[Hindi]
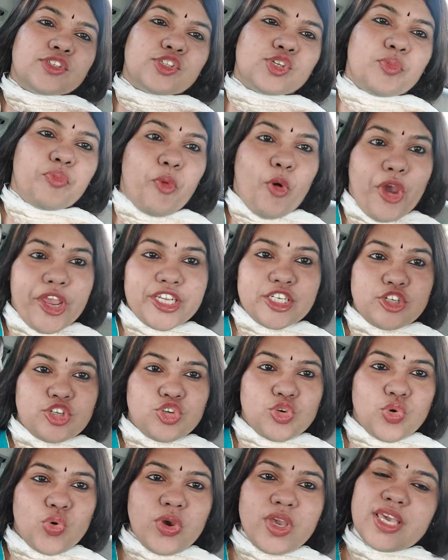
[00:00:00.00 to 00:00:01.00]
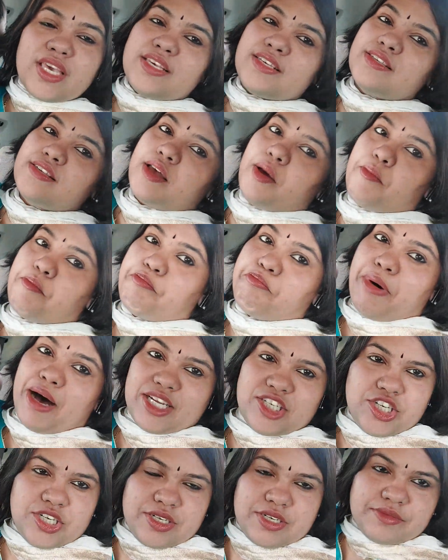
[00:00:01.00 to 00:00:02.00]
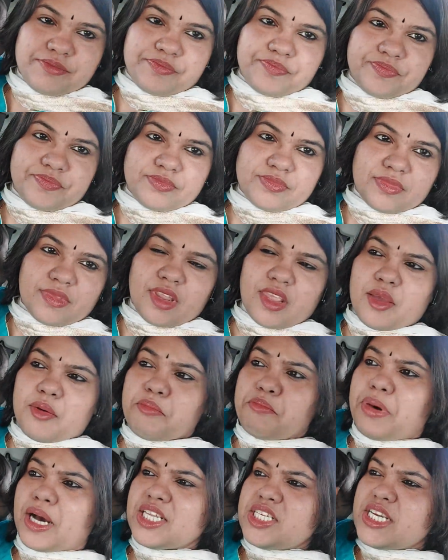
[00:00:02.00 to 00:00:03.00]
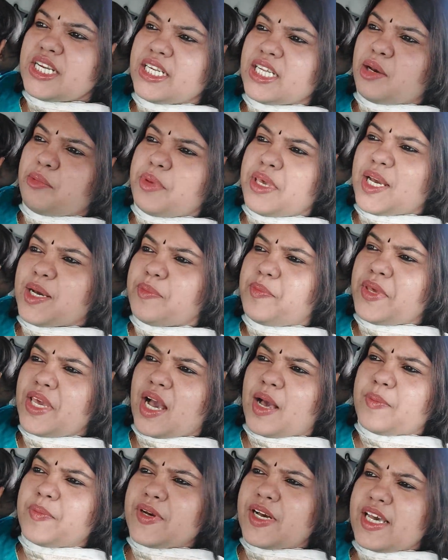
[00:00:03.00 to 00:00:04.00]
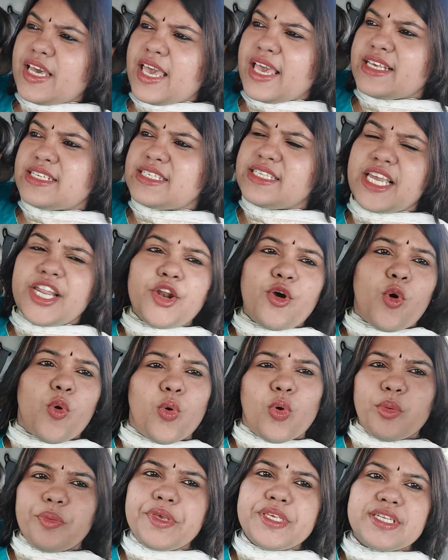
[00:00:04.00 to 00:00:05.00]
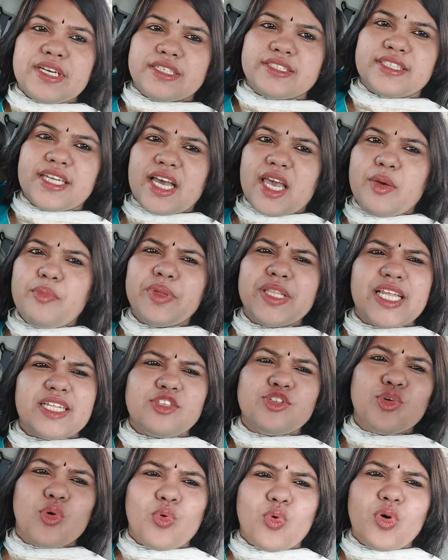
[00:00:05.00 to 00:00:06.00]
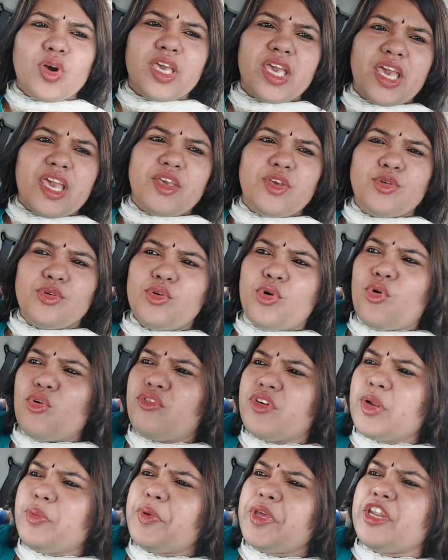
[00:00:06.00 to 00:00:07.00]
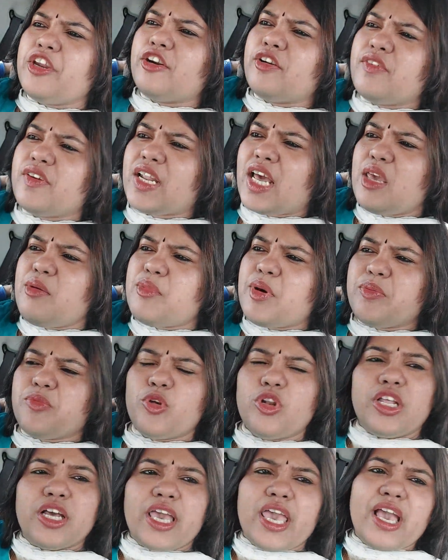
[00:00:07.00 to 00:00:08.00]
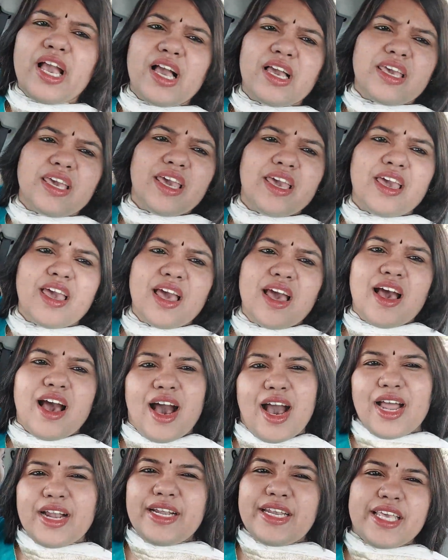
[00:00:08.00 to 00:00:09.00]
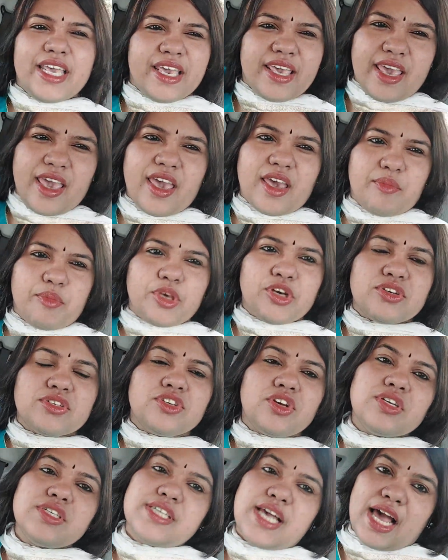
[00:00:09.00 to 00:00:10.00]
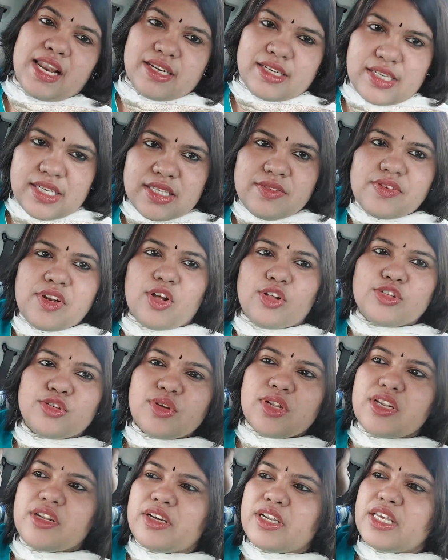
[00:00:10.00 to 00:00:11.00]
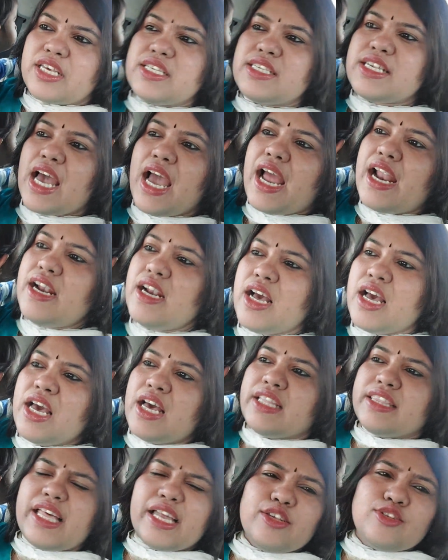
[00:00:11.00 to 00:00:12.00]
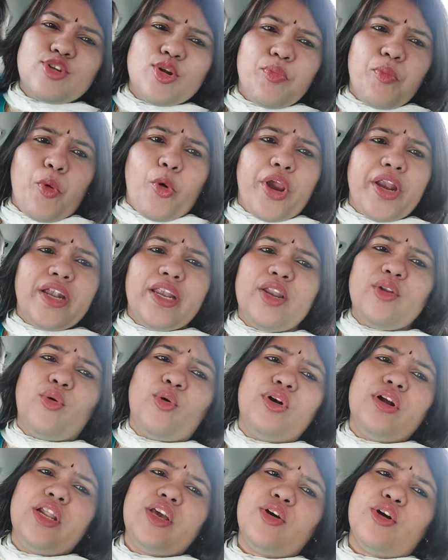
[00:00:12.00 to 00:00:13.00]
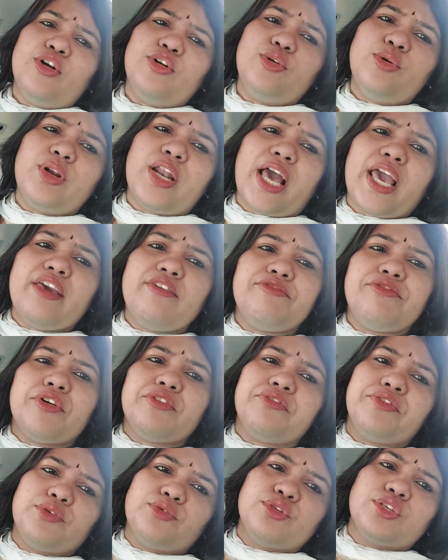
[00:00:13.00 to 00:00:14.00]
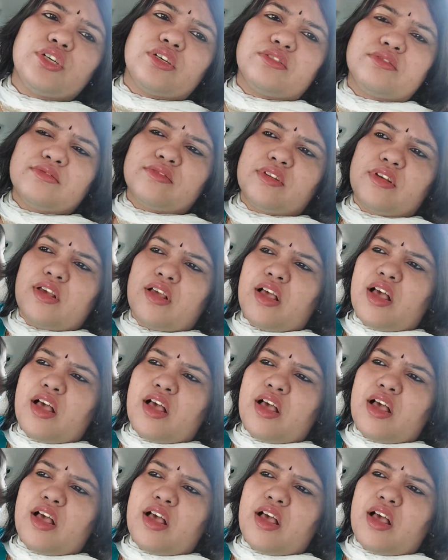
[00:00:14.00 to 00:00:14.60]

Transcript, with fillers: सो पॉइंट टू इज बजट बजट कभी कभी आपका एक्सीड हो भी सकता है बट दैट्स ओके यू नो ओवर अ पीरियड ऑफ टाइम आपको लगेगा कि हाँ ठीक है बिकॉज योर सैलरीज विल ऑल्सो इंक्रीज एंड देर इज नो पॉइंट इन होल्डिंग ऑन टू लाइफ फॉर फ्यूचर